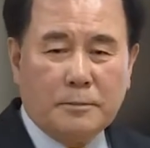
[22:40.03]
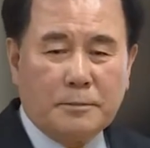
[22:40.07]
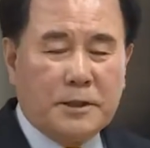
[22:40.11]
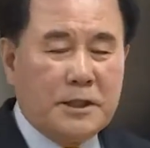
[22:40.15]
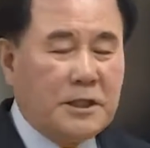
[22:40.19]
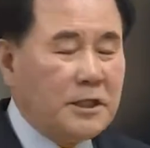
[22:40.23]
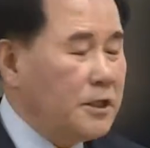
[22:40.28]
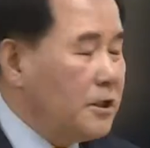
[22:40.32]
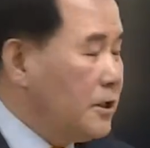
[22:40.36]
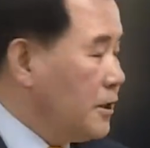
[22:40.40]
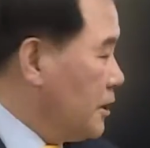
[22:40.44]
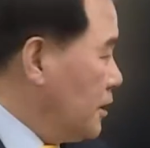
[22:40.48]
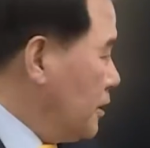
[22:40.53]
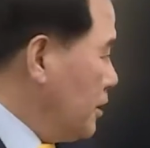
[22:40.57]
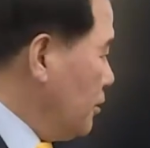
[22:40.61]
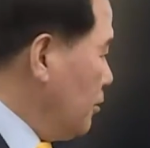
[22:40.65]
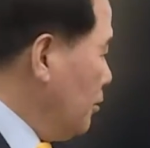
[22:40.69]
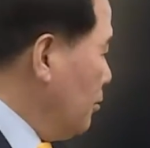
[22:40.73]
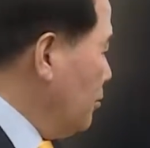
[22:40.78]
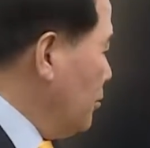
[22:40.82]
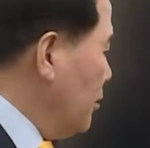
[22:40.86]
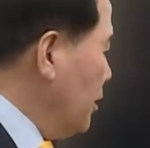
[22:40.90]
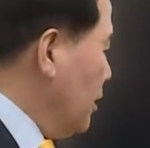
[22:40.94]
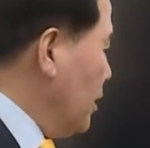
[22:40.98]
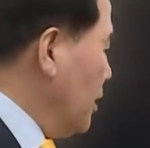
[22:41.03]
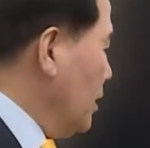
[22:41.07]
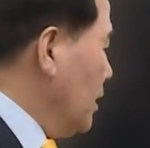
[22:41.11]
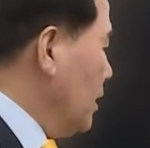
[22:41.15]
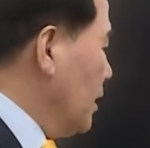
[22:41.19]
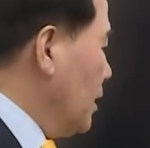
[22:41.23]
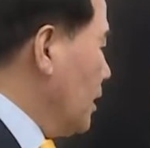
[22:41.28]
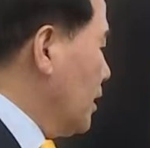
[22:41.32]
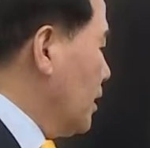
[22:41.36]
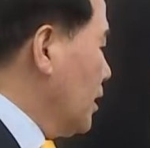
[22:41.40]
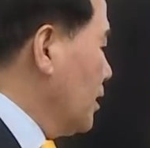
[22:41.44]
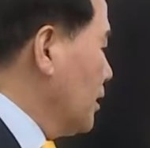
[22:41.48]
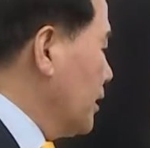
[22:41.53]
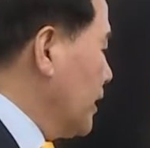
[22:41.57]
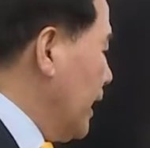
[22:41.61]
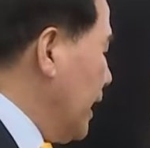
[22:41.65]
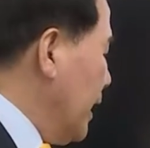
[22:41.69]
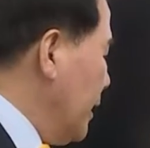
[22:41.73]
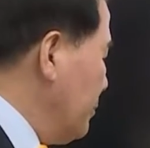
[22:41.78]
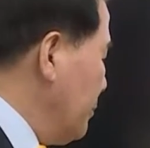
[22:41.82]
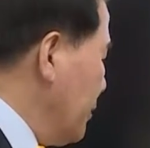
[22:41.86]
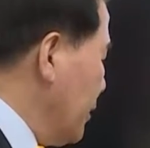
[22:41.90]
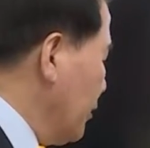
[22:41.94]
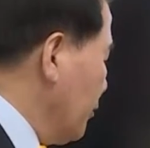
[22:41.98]
비극이 없는 그런
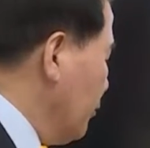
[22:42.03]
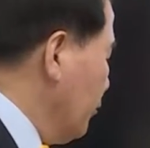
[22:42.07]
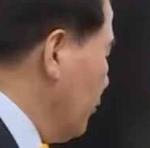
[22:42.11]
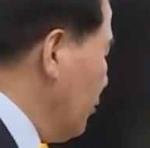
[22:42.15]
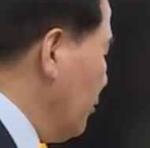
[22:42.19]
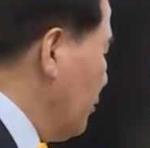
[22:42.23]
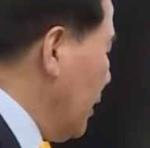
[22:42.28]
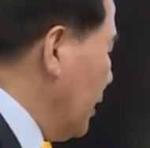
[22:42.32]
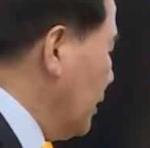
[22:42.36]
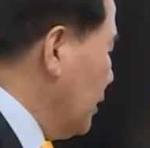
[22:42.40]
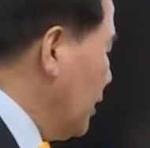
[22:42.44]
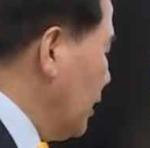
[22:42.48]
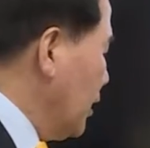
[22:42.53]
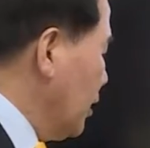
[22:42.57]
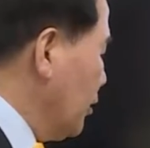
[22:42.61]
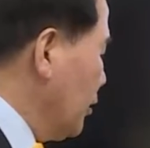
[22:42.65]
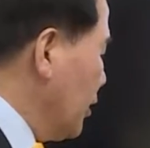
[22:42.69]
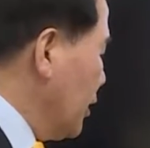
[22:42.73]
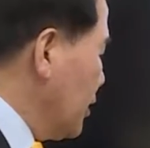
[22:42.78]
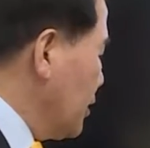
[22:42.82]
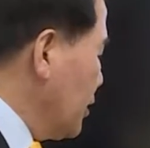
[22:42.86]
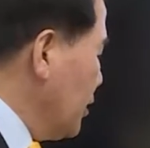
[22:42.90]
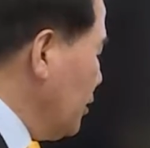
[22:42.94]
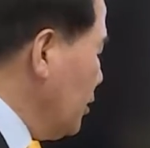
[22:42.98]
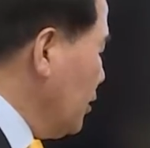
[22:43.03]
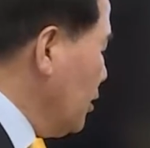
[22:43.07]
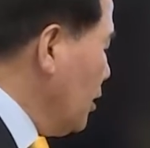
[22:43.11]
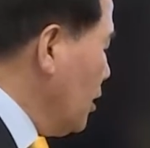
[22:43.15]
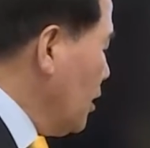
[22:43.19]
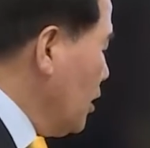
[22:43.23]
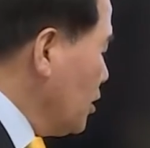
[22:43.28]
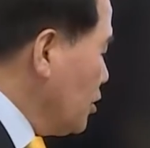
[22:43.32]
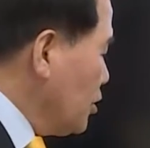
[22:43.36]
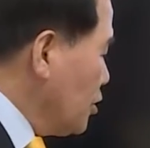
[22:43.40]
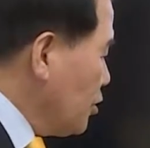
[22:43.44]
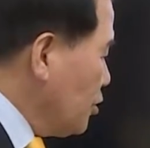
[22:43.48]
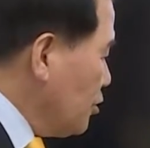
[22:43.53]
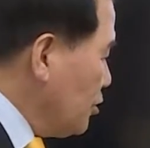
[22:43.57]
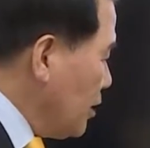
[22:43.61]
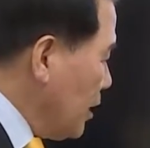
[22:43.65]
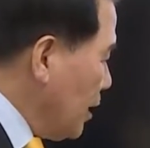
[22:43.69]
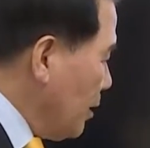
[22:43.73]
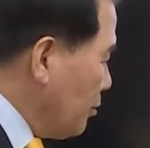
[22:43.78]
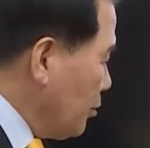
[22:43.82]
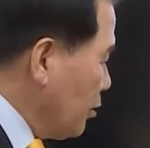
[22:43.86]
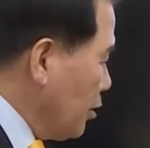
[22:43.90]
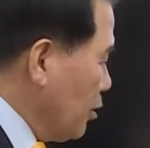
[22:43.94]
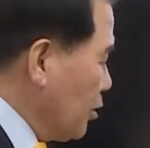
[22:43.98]
대한민국을 만들기 위해서
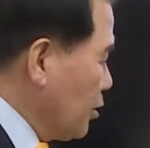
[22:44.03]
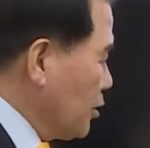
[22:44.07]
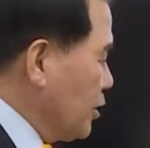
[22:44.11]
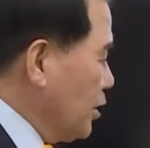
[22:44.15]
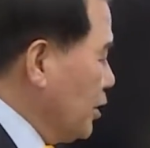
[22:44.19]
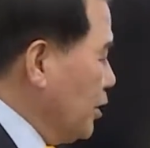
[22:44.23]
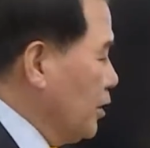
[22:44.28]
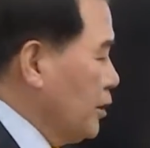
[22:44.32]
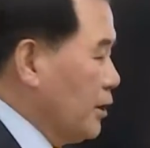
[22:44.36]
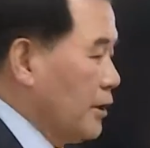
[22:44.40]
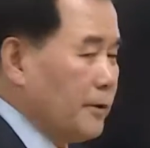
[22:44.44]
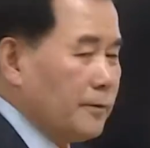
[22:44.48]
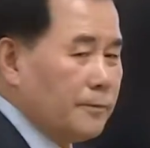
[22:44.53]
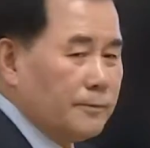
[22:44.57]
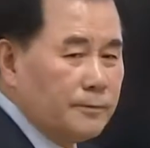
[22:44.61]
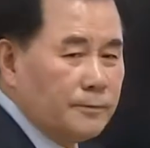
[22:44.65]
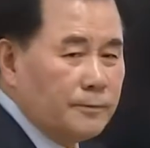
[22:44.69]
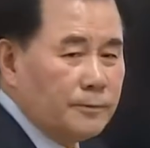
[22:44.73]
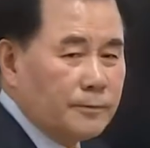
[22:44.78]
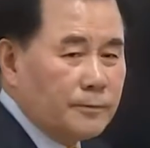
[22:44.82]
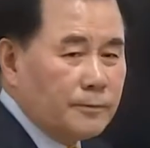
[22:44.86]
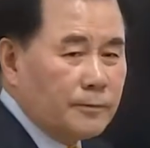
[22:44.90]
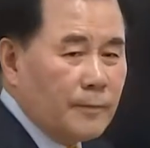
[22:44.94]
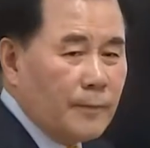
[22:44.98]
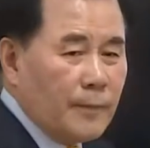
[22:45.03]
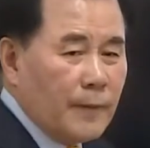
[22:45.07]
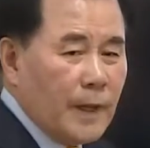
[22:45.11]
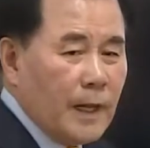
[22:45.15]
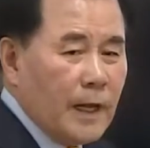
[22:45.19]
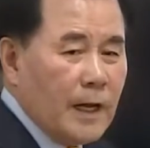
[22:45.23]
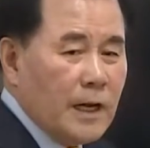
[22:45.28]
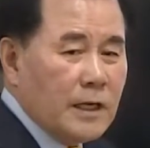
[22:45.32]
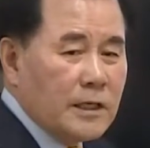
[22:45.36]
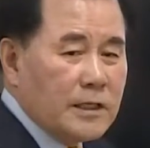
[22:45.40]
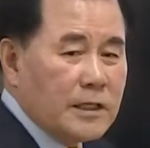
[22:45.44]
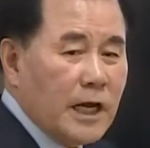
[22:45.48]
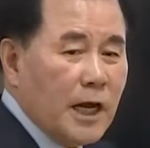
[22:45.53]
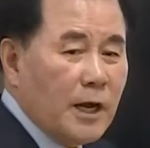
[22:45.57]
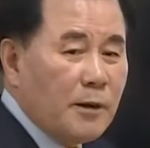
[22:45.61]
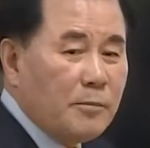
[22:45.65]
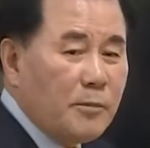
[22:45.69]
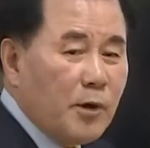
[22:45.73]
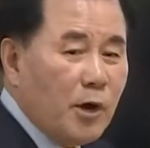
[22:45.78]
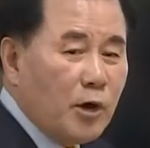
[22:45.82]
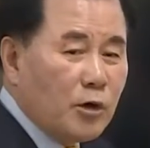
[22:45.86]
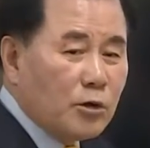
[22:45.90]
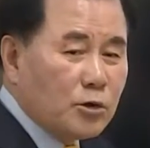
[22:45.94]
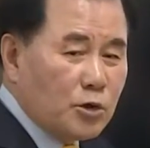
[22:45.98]
충남교육청은
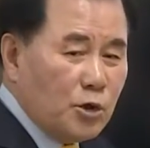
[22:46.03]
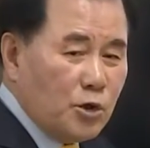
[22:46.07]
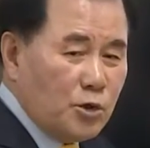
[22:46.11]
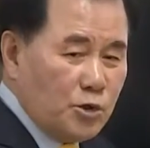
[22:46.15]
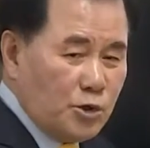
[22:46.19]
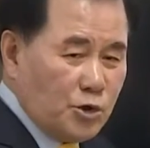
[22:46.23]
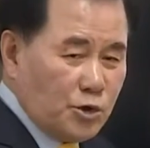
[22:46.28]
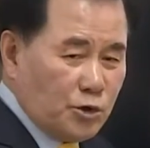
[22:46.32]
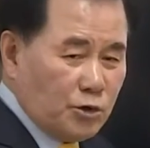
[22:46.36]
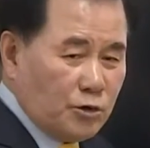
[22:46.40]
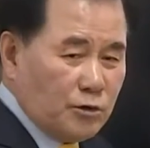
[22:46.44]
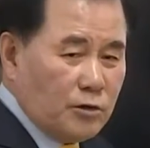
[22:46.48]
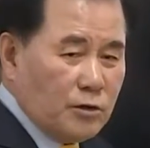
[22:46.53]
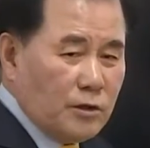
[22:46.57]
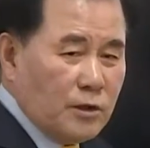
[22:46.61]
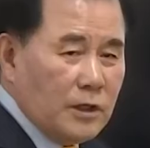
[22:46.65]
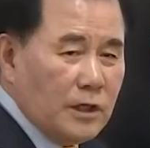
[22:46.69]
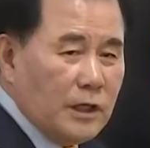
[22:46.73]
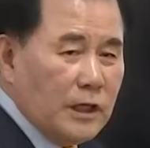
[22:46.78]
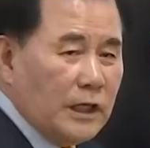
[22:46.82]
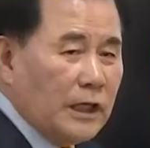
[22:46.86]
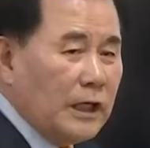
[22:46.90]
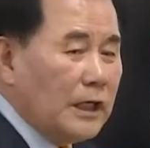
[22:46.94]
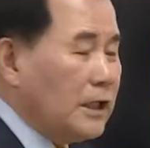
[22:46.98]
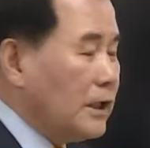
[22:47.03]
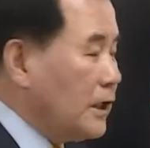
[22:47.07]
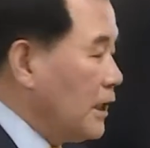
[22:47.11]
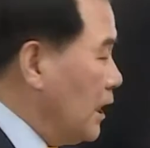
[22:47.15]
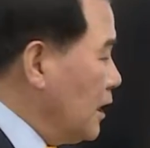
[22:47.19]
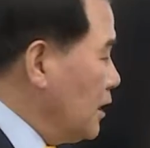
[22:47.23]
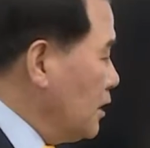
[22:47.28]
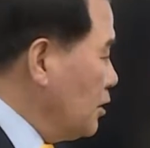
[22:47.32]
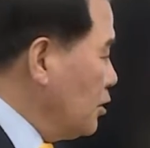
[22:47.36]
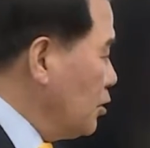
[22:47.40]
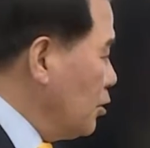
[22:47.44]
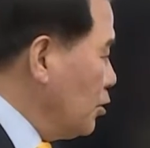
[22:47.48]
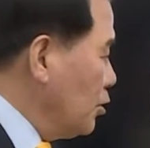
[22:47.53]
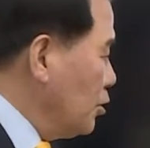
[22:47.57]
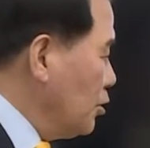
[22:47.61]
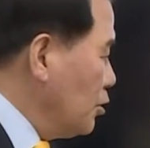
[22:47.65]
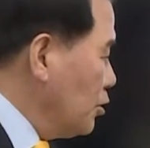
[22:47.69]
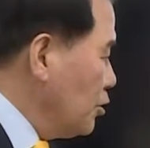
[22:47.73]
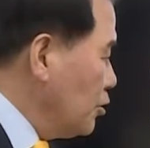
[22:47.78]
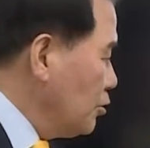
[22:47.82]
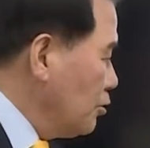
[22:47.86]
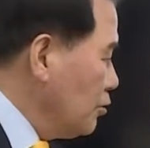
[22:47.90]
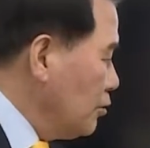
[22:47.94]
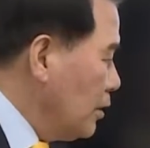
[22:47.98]
생명존중,
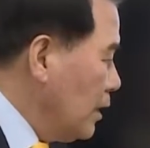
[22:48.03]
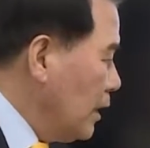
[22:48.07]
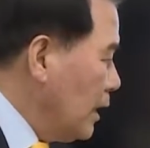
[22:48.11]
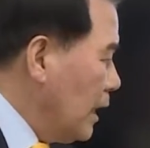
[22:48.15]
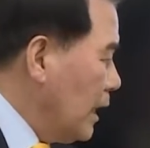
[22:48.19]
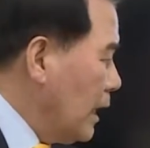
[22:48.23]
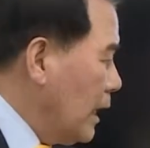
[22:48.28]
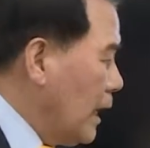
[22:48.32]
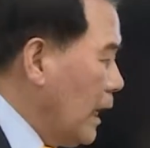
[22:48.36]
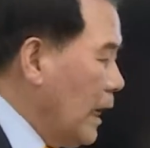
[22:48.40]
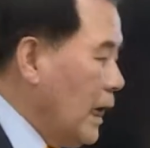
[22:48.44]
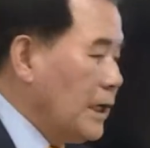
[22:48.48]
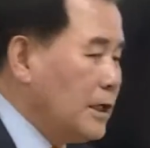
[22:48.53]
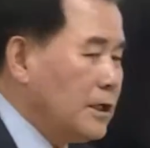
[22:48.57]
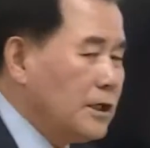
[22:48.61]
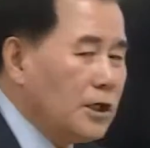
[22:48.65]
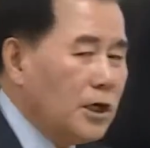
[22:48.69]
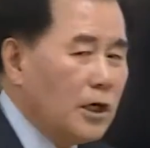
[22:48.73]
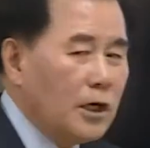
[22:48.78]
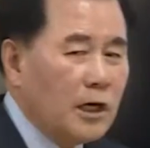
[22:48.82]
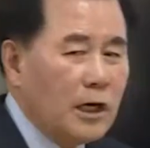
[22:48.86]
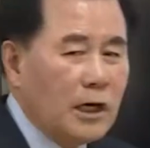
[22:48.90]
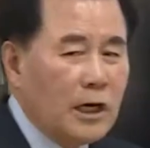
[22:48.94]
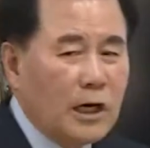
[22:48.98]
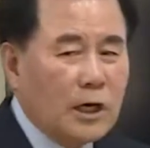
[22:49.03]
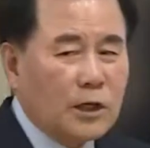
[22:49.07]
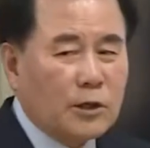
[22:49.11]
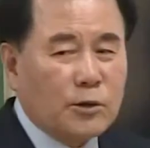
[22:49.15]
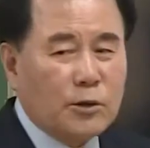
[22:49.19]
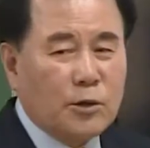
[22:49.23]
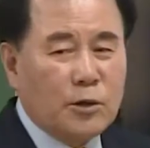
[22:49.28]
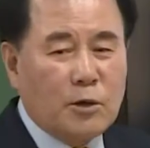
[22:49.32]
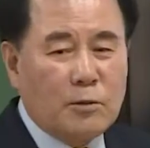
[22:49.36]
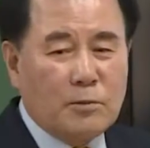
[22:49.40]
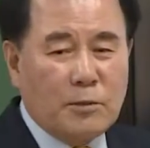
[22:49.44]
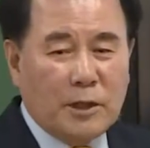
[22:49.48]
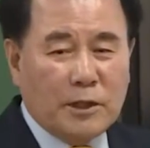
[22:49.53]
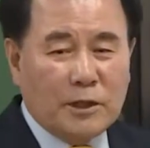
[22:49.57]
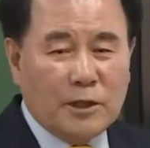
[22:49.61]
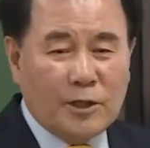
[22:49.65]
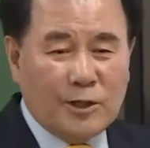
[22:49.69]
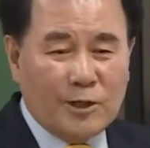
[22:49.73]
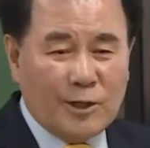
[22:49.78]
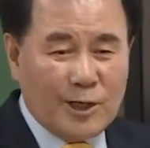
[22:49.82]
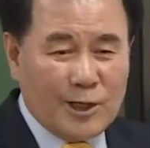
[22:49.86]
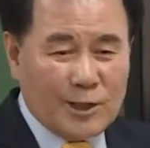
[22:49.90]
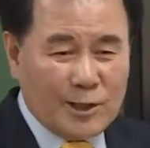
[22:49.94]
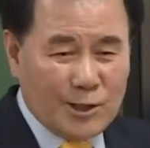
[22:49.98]
인간존중, 안전한 학교를
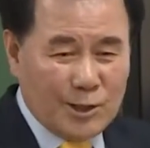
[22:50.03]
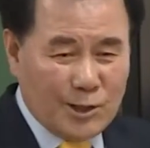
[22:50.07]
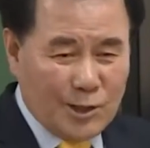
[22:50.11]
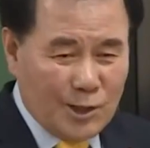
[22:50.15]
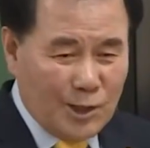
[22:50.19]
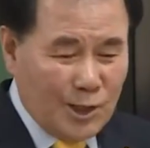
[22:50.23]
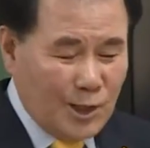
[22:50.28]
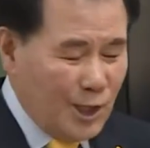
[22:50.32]
만들기 위해서